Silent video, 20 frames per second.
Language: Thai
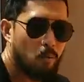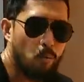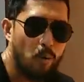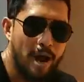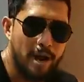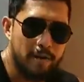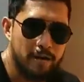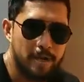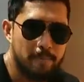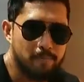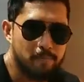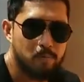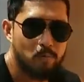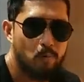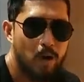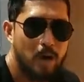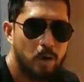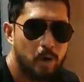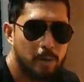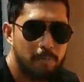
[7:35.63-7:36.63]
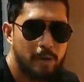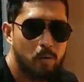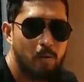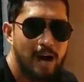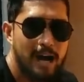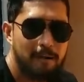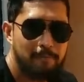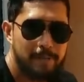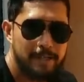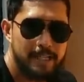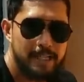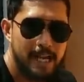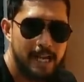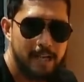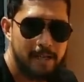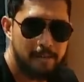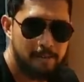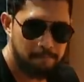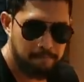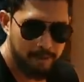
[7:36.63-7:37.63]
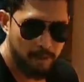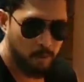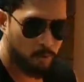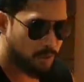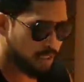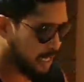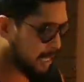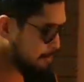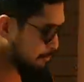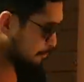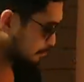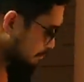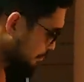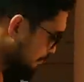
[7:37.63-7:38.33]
wide grip วางด้วยมือกว้างเป็นยังไงไปดูกันครับ